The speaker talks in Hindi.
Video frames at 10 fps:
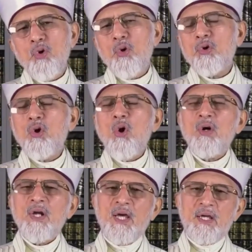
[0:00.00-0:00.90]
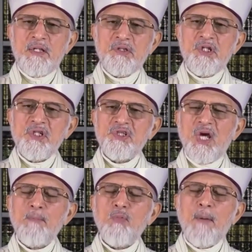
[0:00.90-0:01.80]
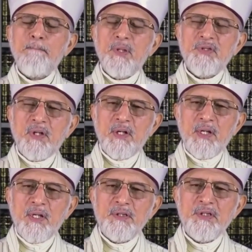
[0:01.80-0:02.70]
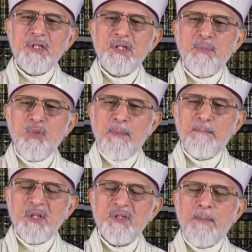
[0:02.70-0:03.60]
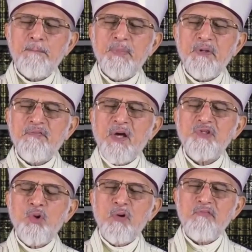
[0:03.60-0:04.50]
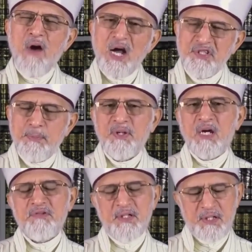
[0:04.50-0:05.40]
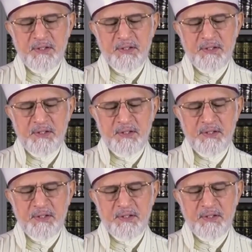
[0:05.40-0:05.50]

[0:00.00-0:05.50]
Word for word: वो लोग कौन हैं जिनसे हम मोहब्बत करें जिनकी मोहब्बत हम पे फ़र्ज़ और वाजिब कर दी